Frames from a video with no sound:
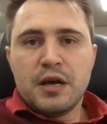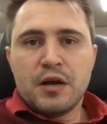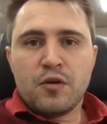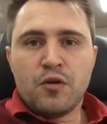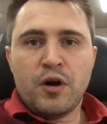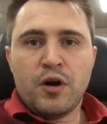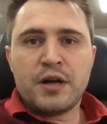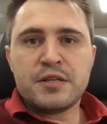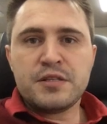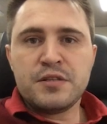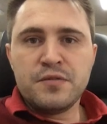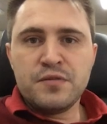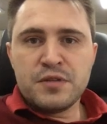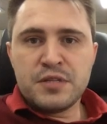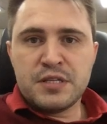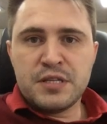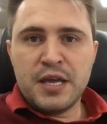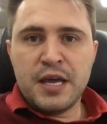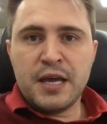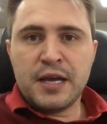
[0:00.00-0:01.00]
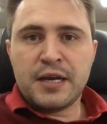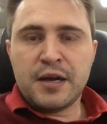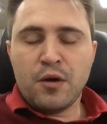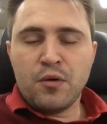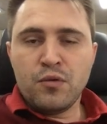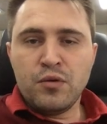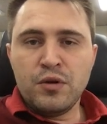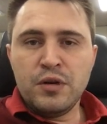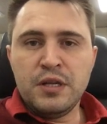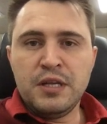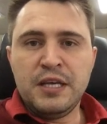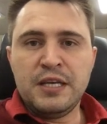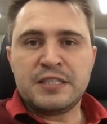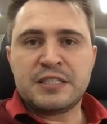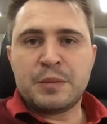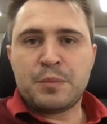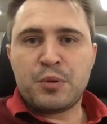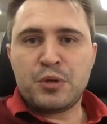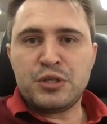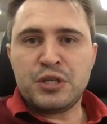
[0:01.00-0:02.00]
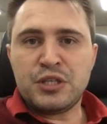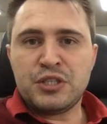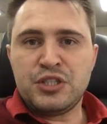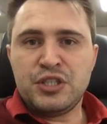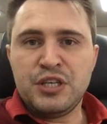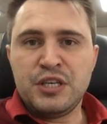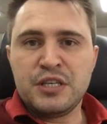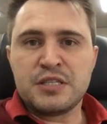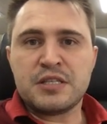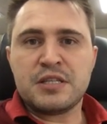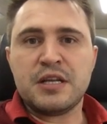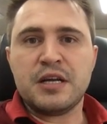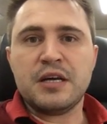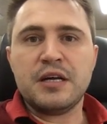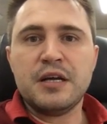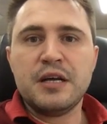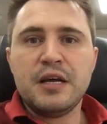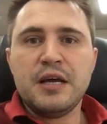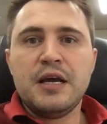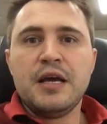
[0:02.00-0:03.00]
Agora, se você, calculista, projetista,